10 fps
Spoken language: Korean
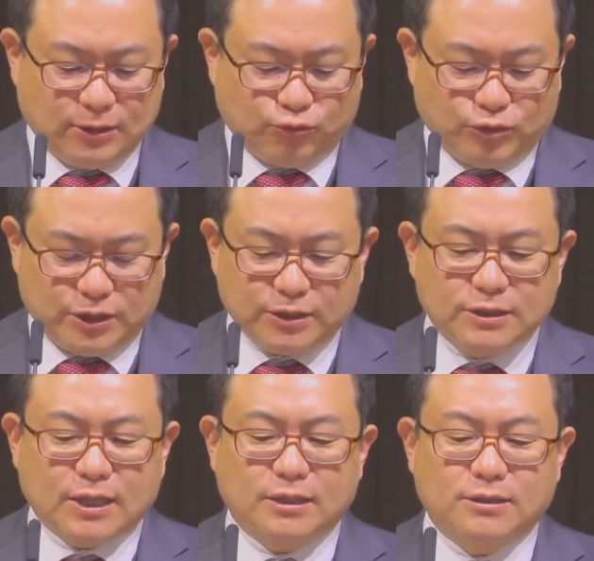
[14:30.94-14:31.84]
우리
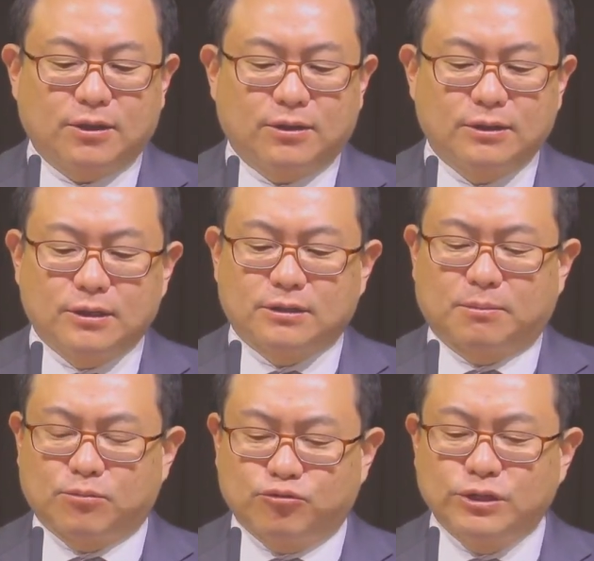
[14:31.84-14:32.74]
현장에서
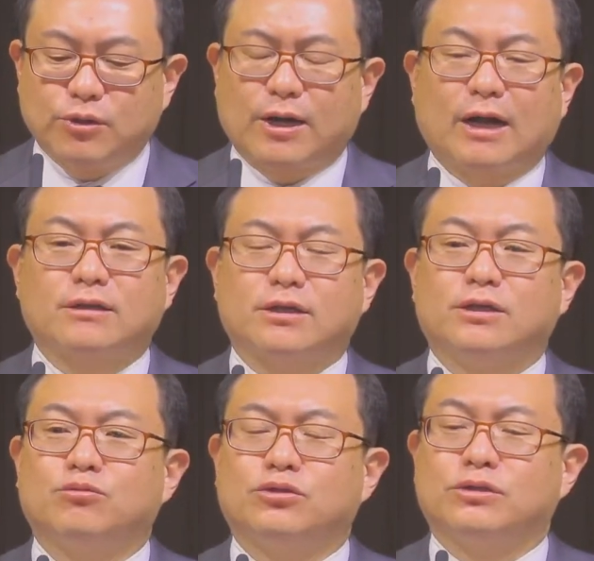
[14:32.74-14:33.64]
정말 문제와 갈등이
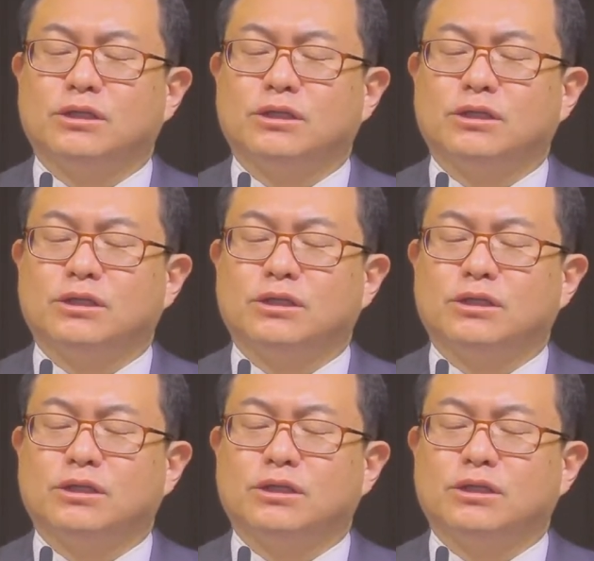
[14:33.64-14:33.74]
있는 분들